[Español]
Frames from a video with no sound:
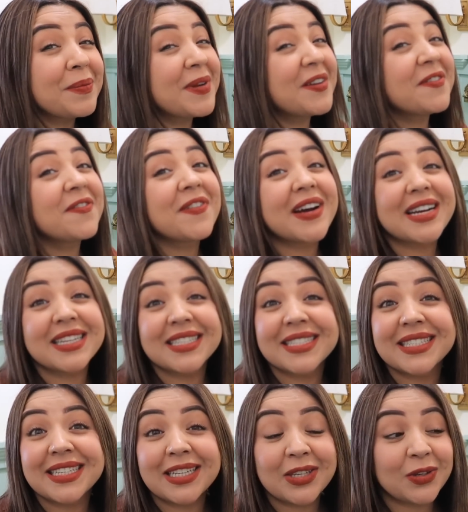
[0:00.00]
me
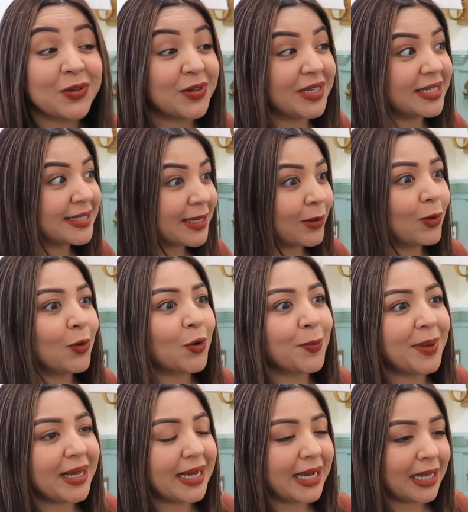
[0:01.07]
fascinó, este color
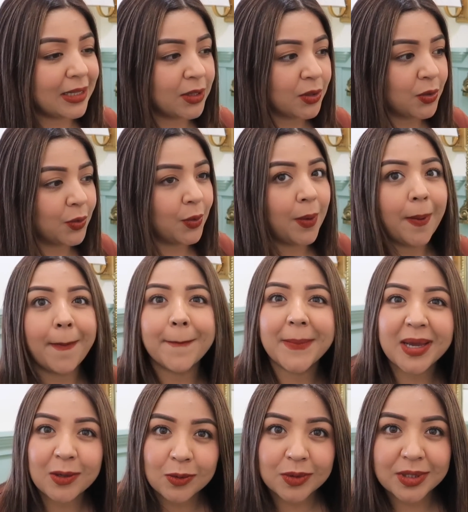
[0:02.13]
me encantó,
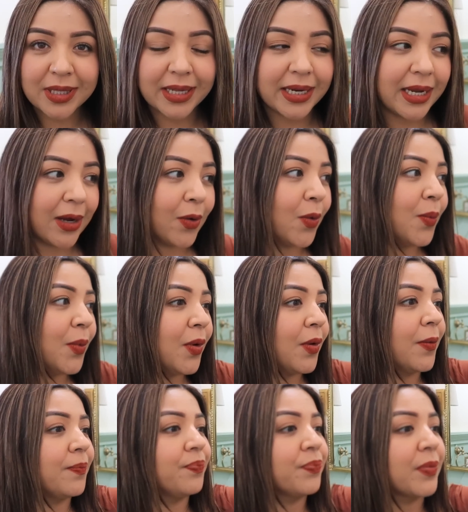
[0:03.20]
me gustaría
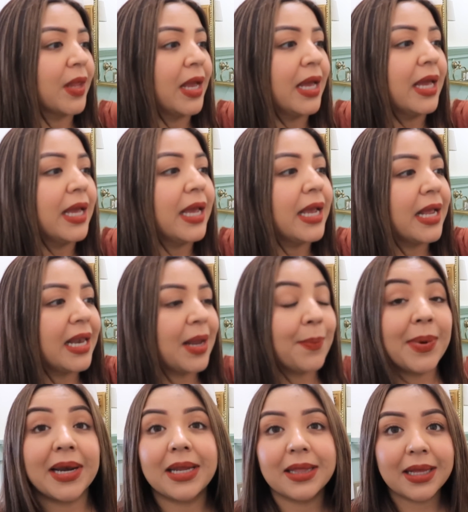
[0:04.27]
como en la
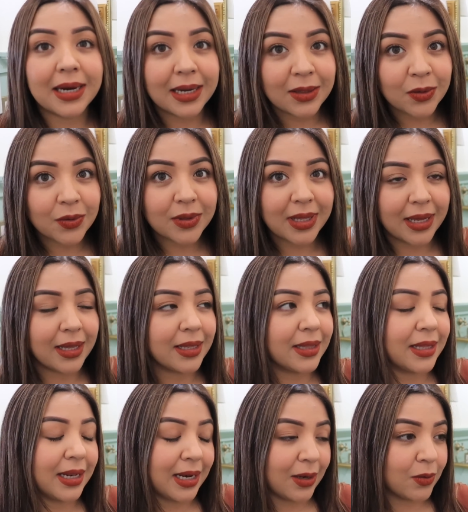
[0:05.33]
pared grandota
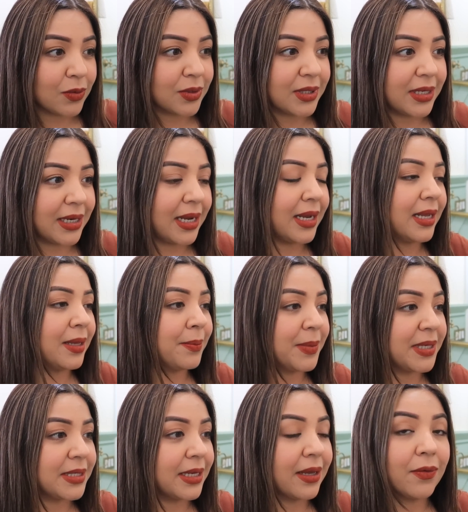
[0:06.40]
de la cocina en
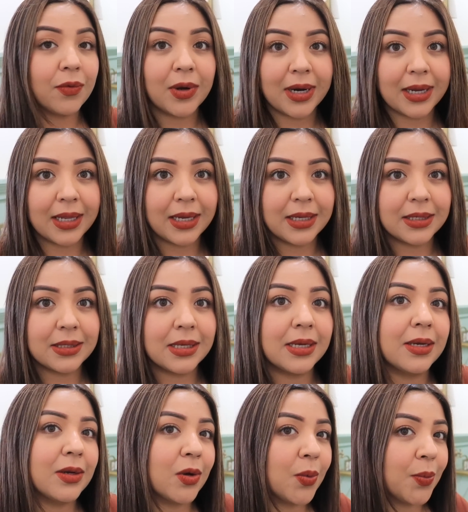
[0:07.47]
vez de que fuera gris,
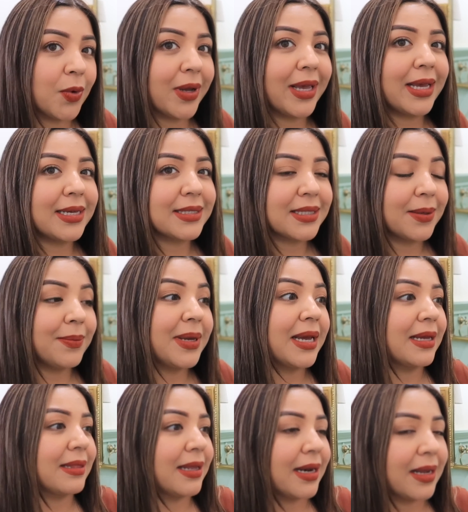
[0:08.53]
como que este me
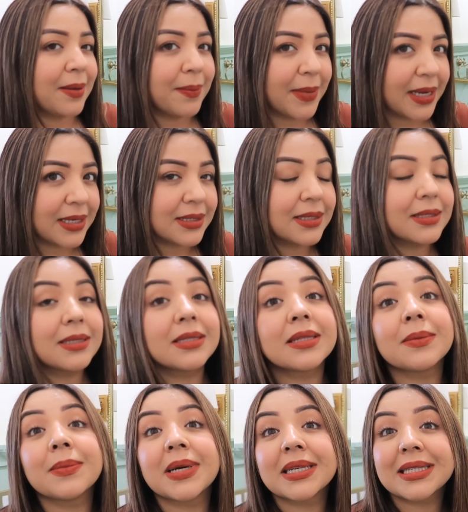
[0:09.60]
atrae más, se siente
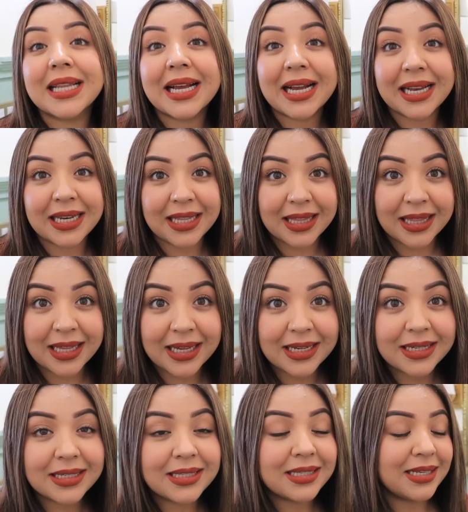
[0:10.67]
más la
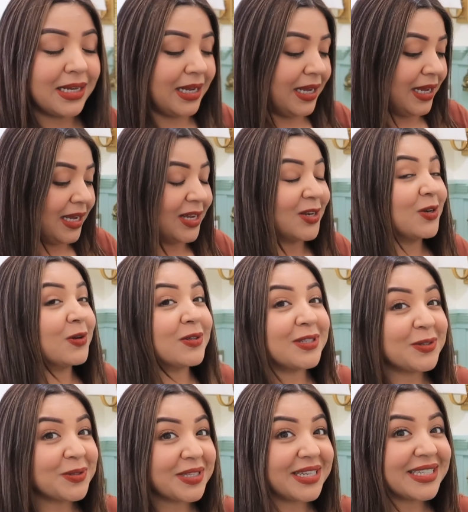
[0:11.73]
calidez. No
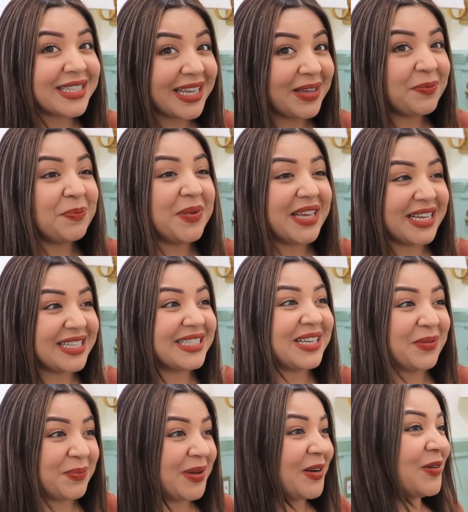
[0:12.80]
sé ustedes qué
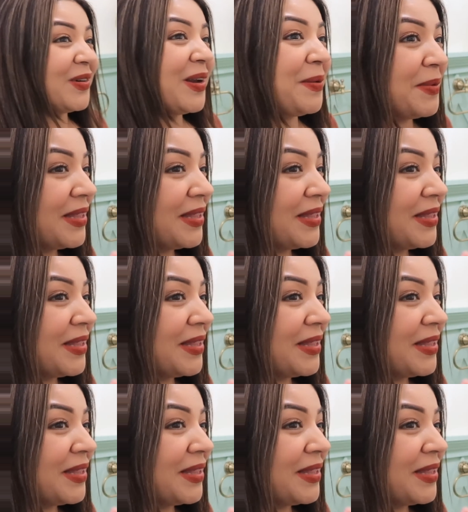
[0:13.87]
piensan, pero la